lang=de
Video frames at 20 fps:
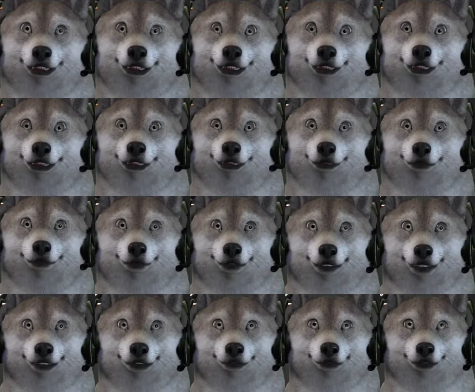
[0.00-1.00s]

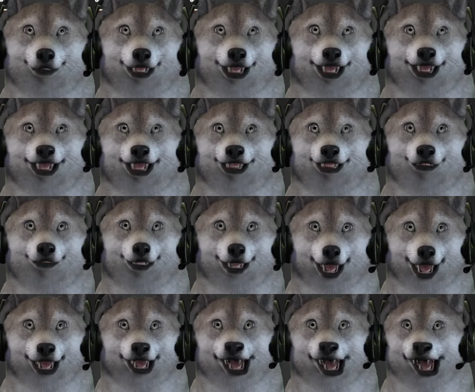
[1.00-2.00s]
Ja, was hat denn der für ein
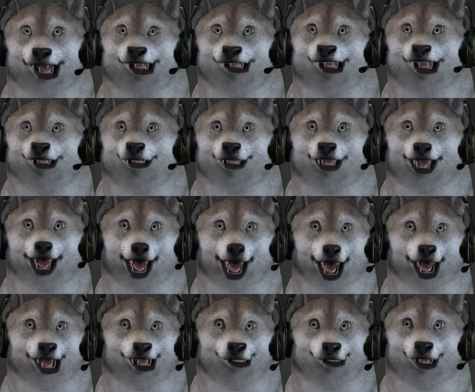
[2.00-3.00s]
Schneidwerk? Weil das
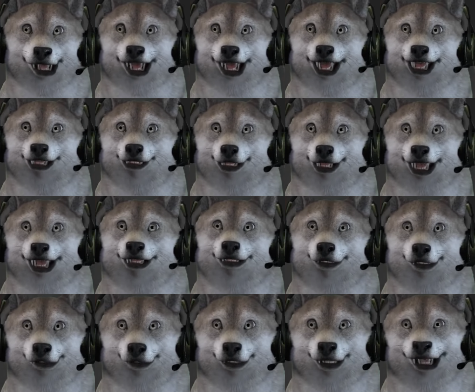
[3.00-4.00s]
Schneidwerk ist immer
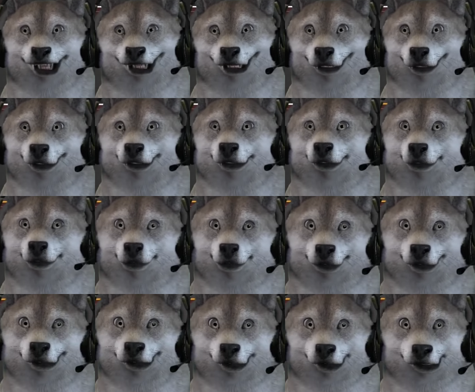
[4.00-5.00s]
ziemlich wichtig.
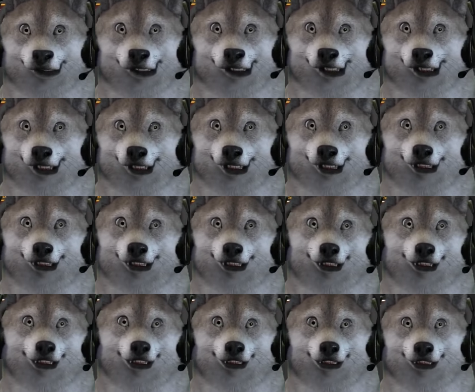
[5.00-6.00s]

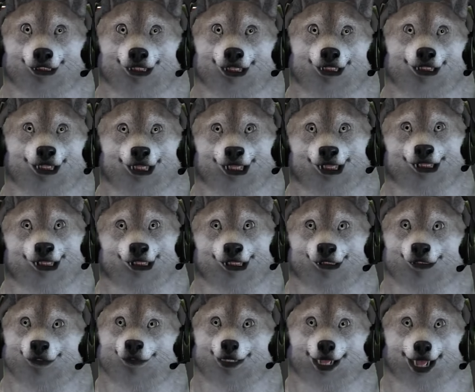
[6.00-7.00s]
Äh, ja, das ist das
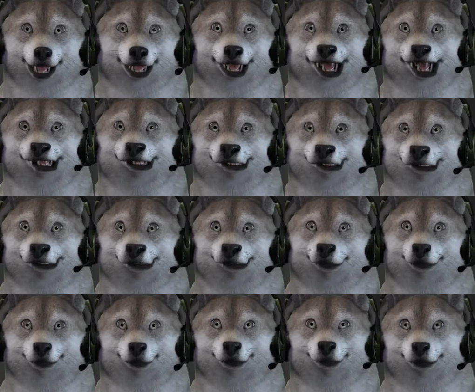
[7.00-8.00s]
falsche Schneidwerk. Wir
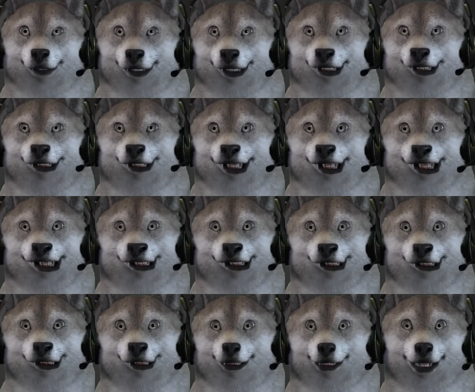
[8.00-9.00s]
brauchen ein
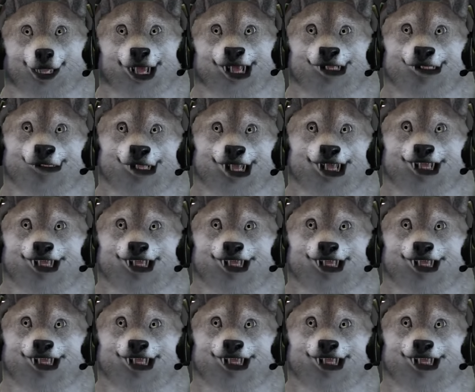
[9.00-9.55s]
Schneidwerk.